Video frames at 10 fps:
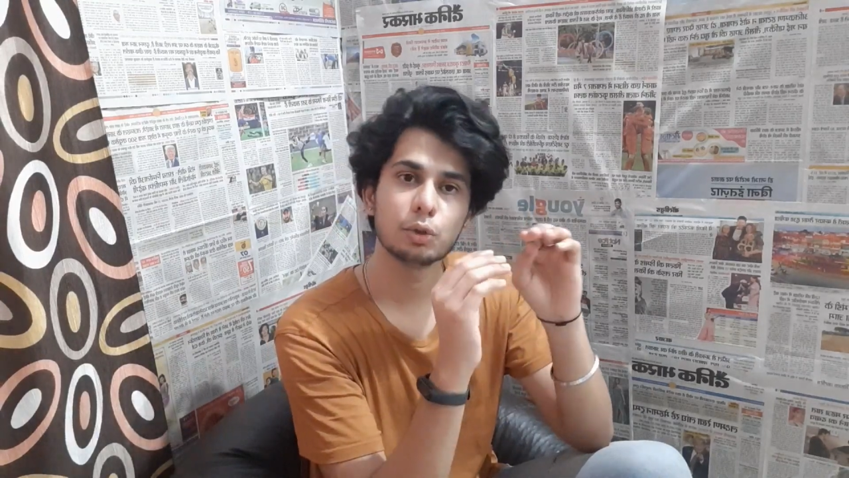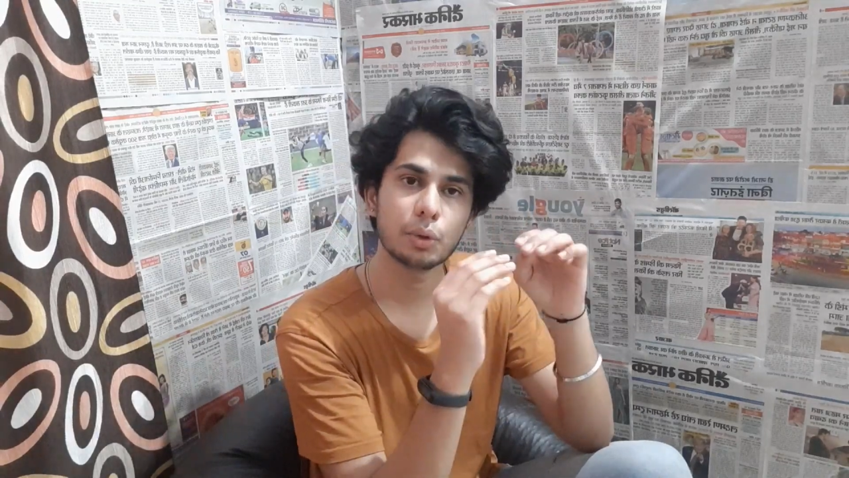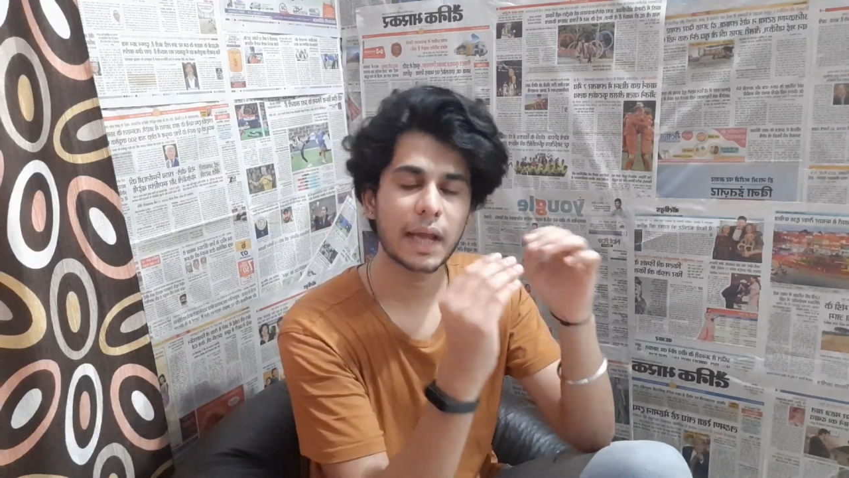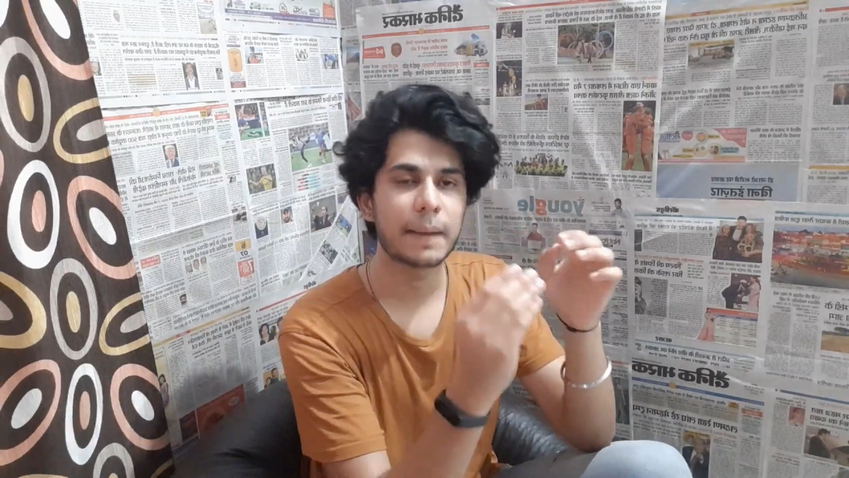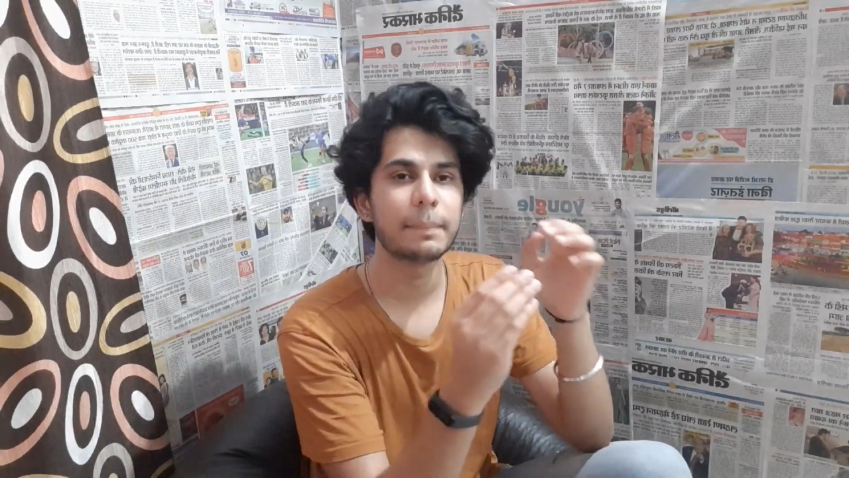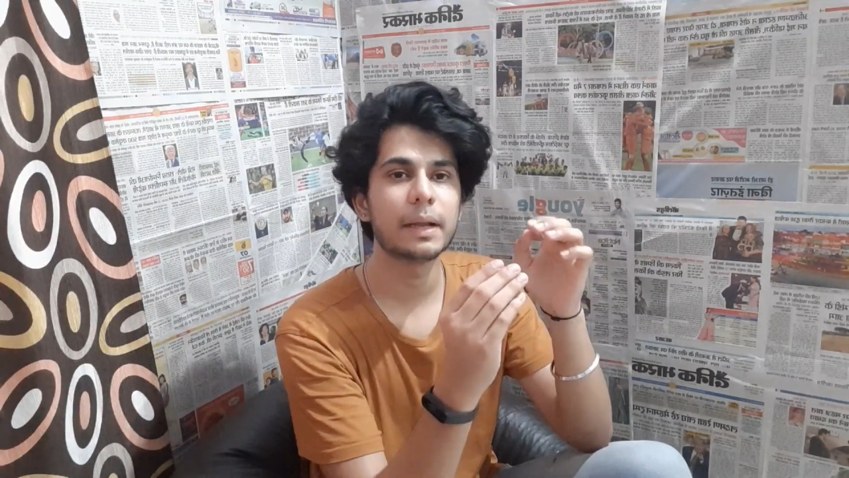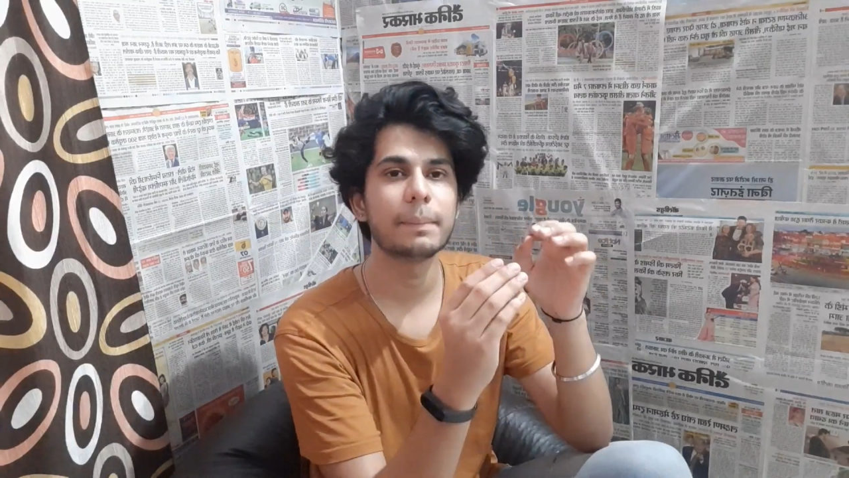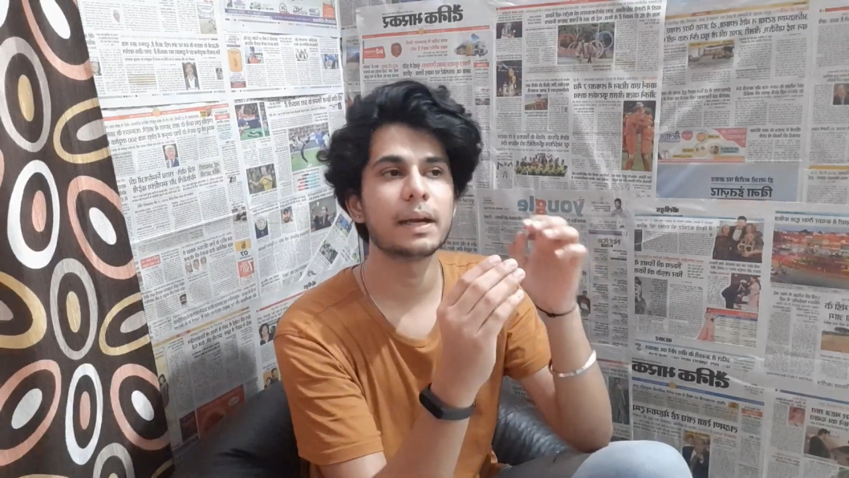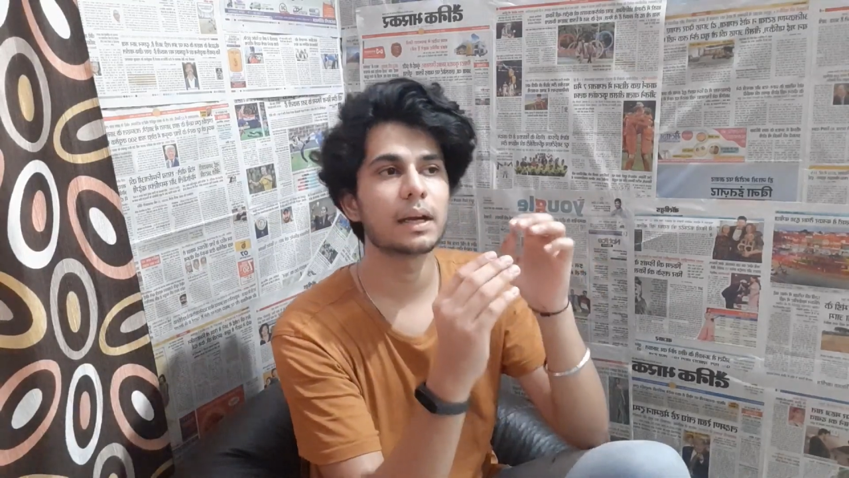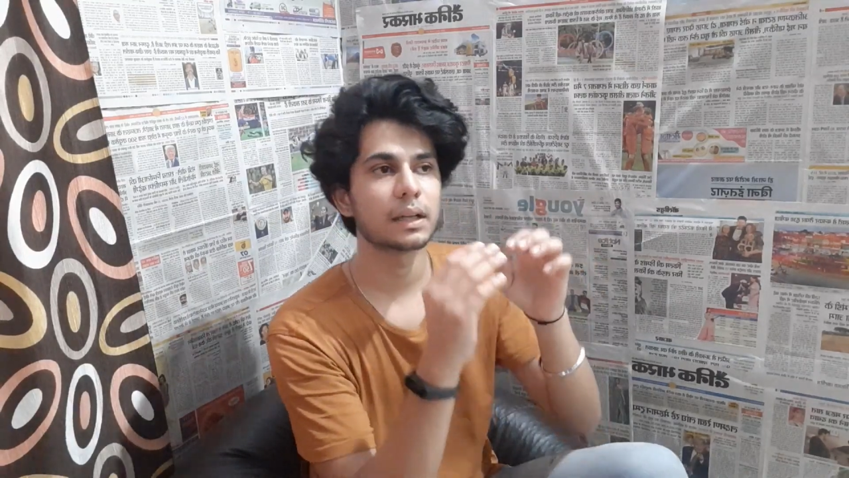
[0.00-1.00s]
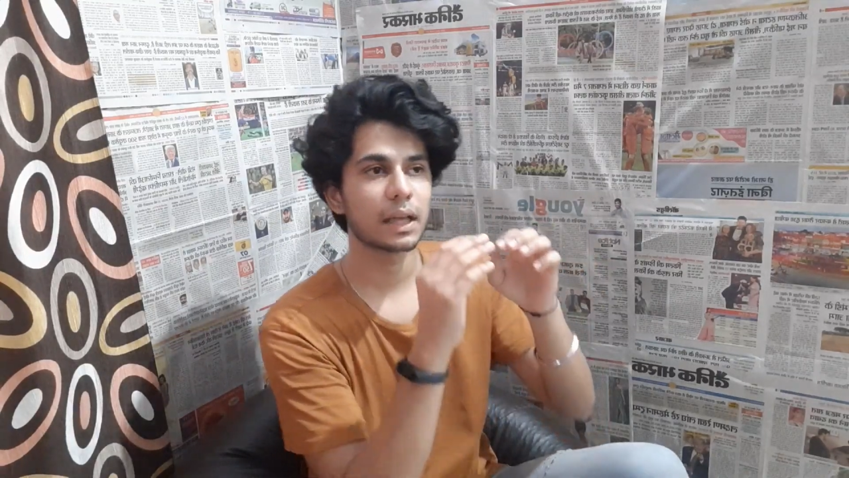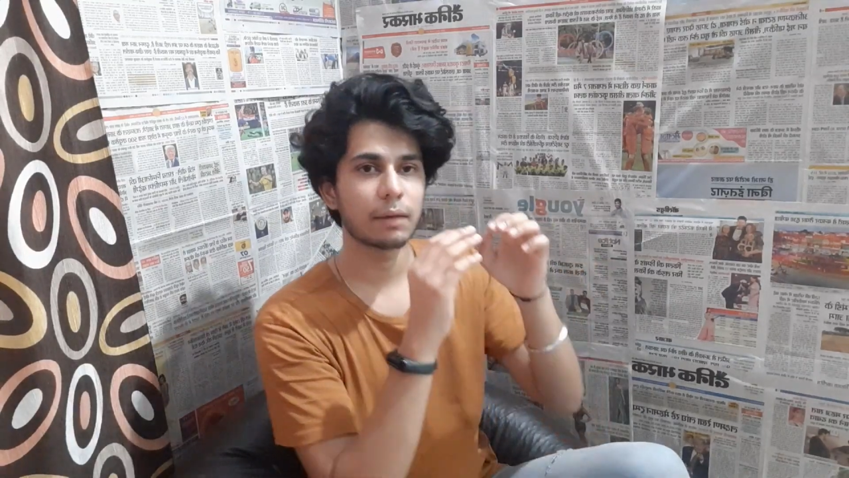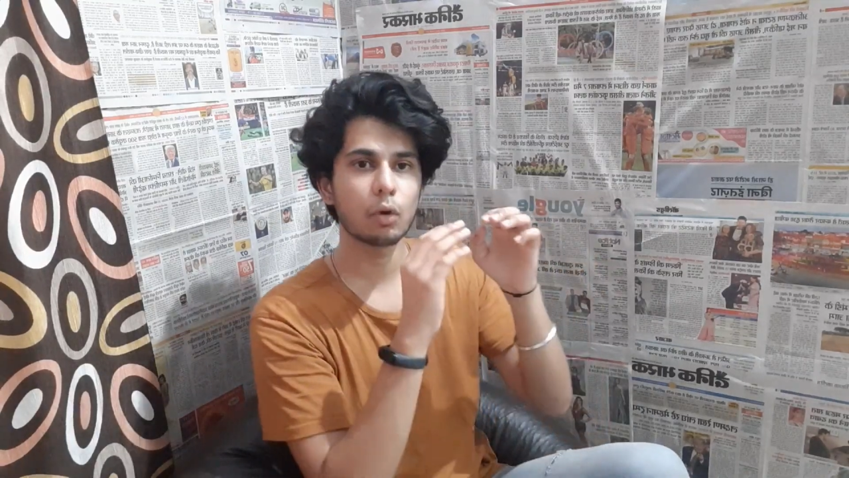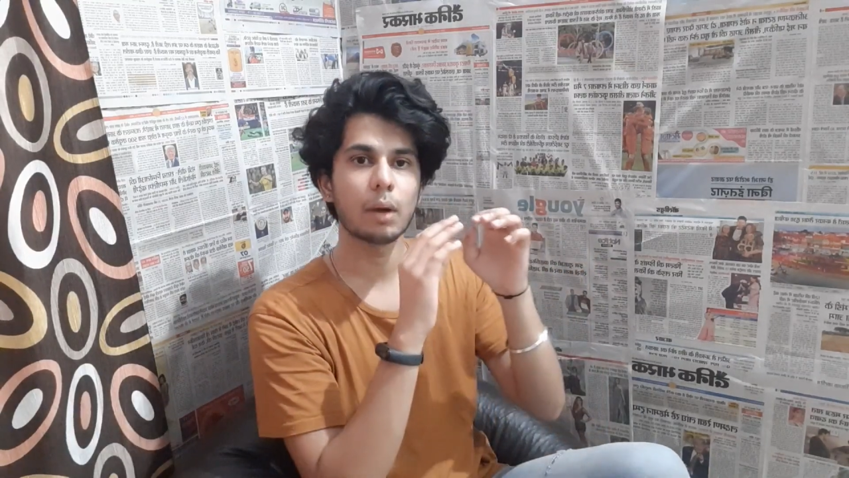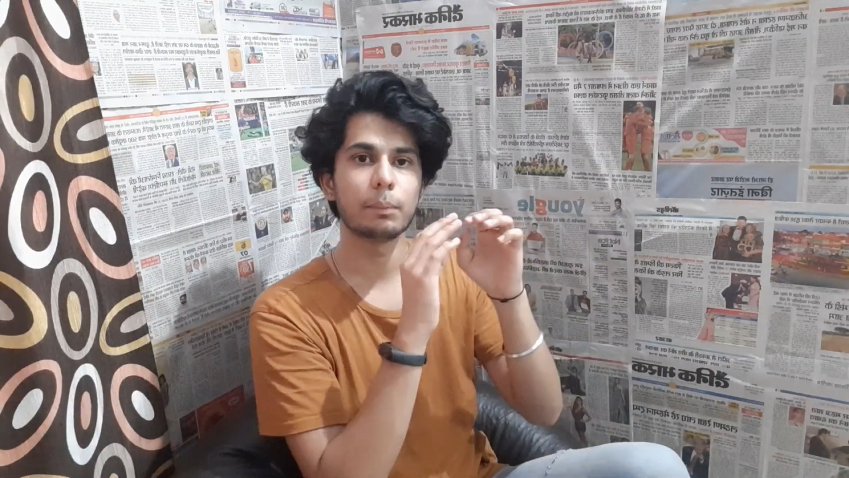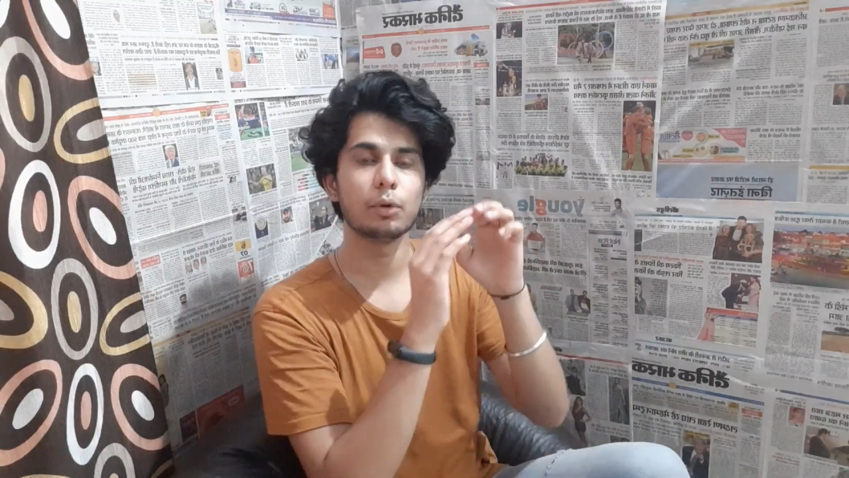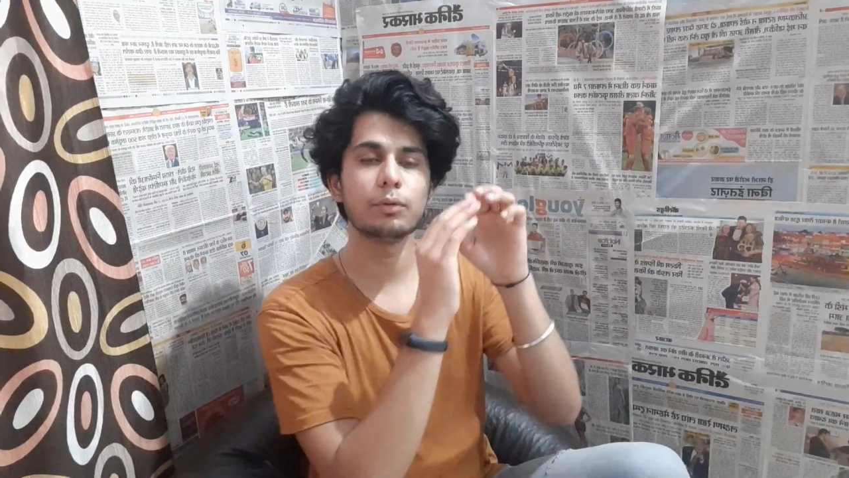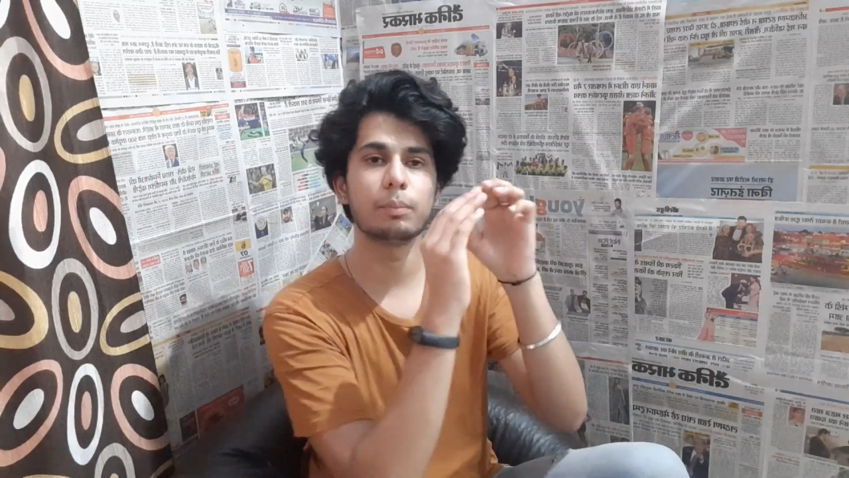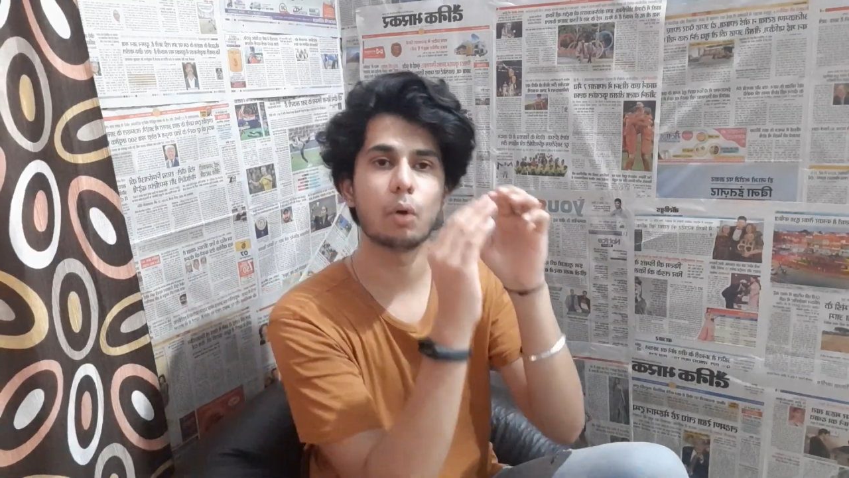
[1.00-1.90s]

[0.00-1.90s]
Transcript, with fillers: तो टाइम पे डिपेंड करता है वो अप्रूव